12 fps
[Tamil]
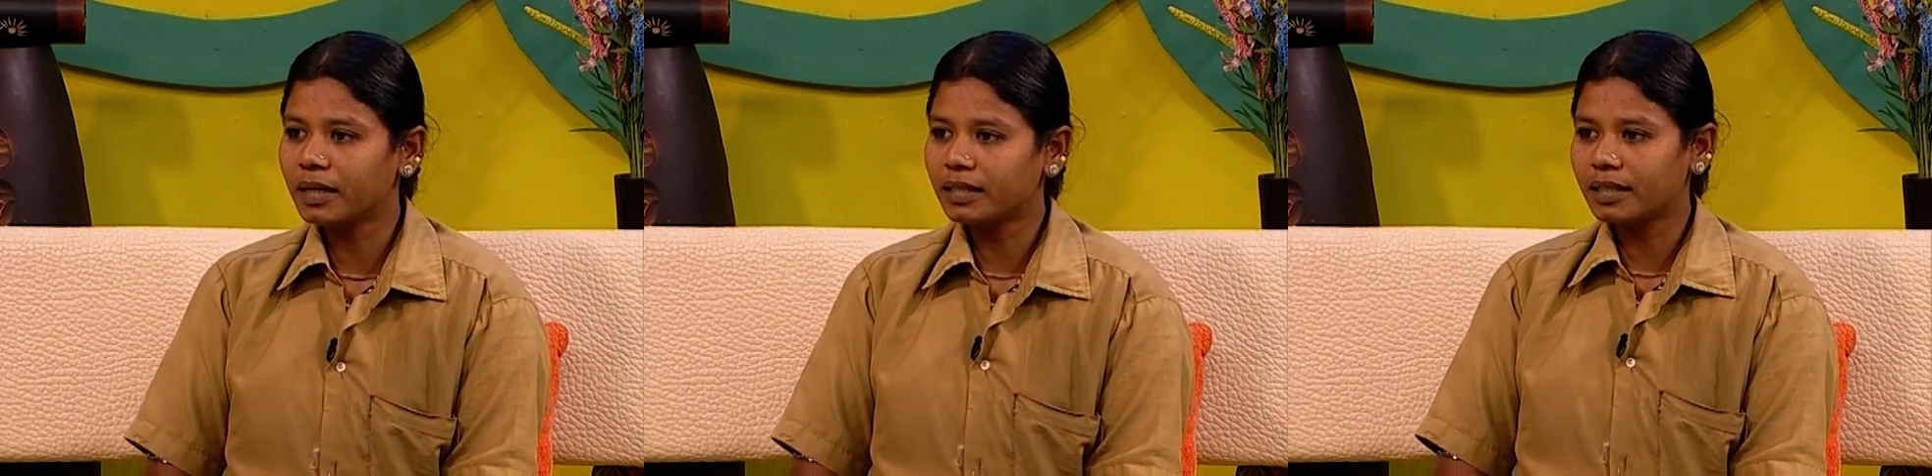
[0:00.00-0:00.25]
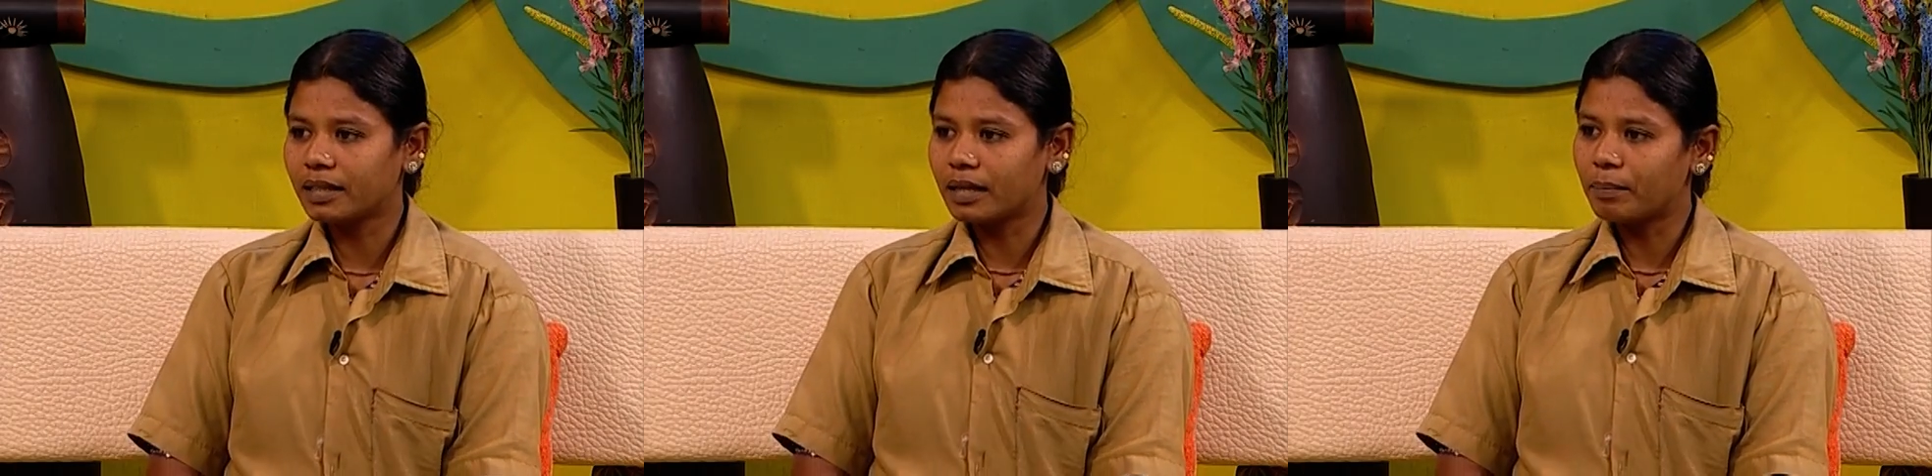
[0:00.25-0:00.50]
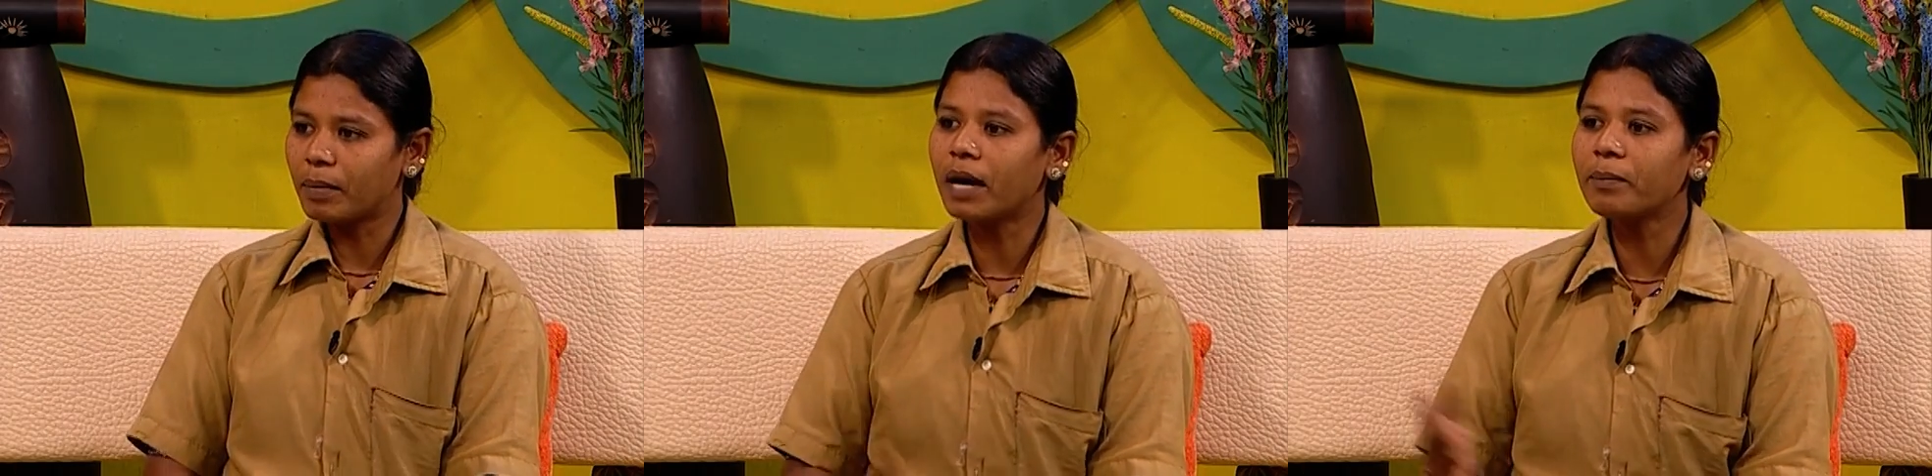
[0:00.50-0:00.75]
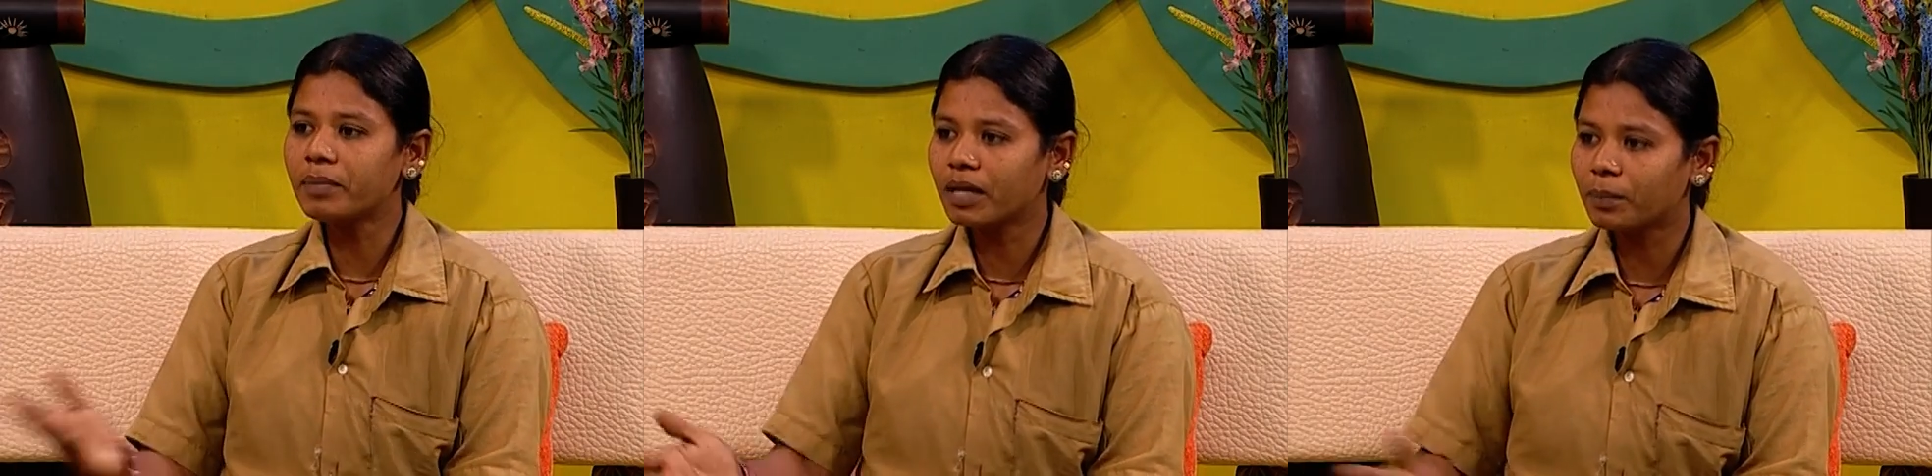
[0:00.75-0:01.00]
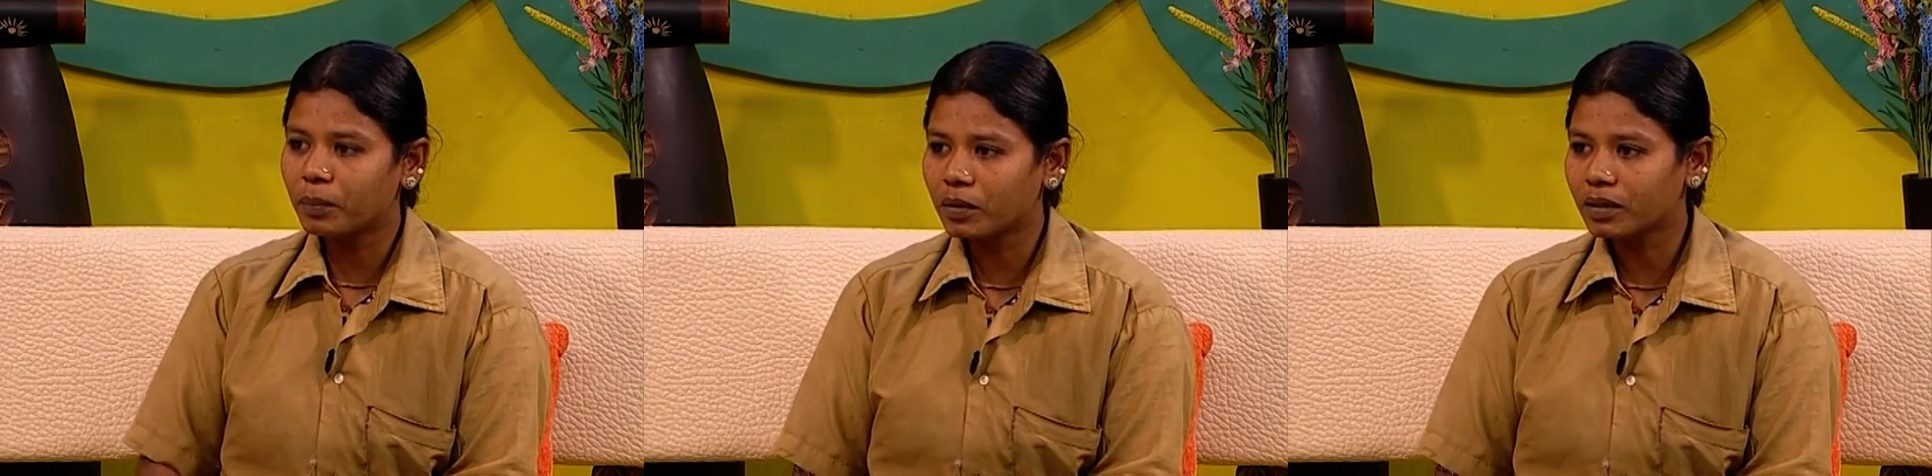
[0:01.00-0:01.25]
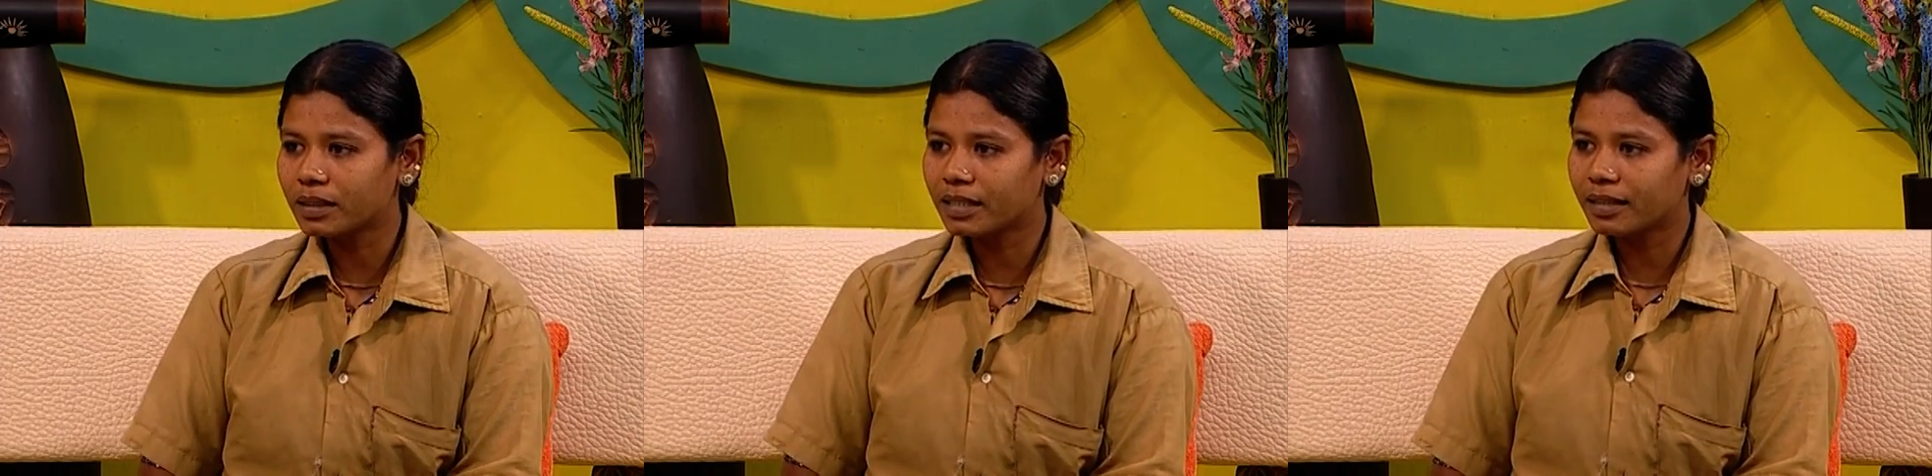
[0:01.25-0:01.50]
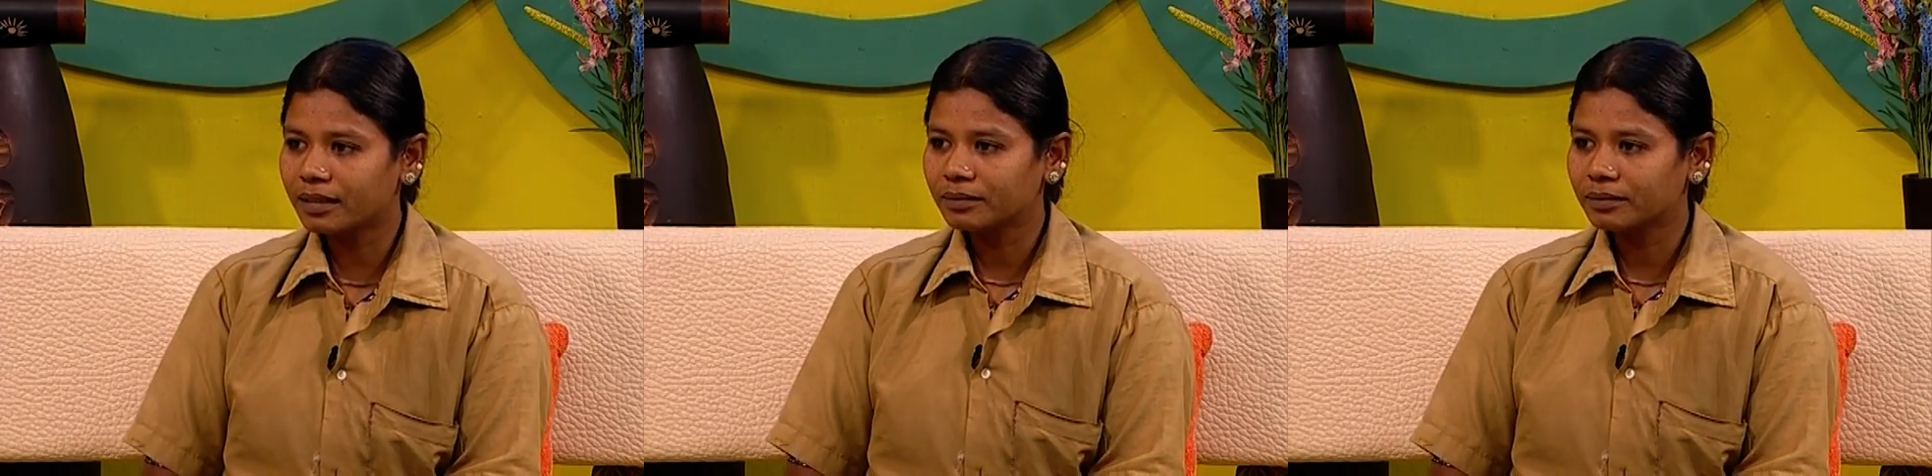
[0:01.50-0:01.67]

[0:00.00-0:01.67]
பார்த்துருக்குறேன் பான் ட்ராக் போடுறது